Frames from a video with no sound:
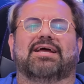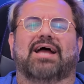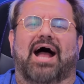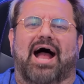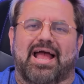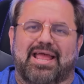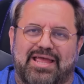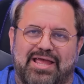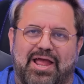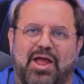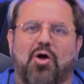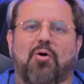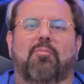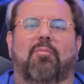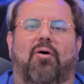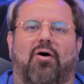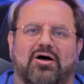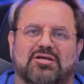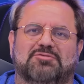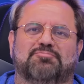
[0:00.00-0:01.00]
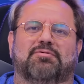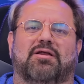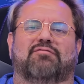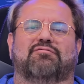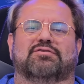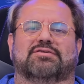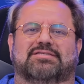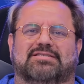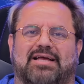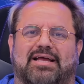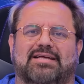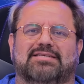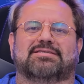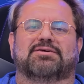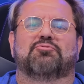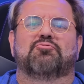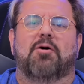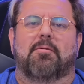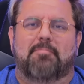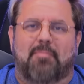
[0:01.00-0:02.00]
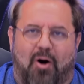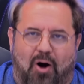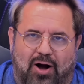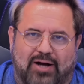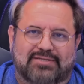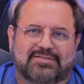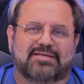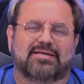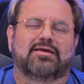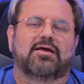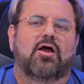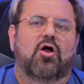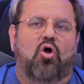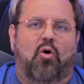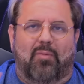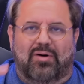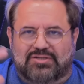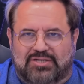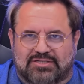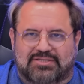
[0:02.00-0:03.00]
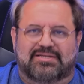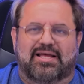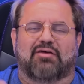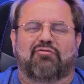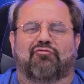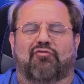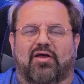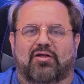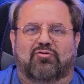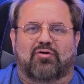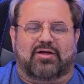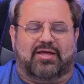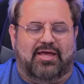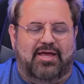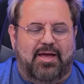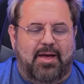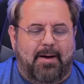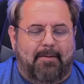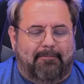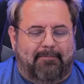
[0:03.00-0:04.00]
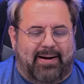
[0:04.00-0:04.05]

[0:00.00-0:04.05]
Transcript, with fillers: aí eu mostro pra vocês o unboxing, como a gente tem feito aqui.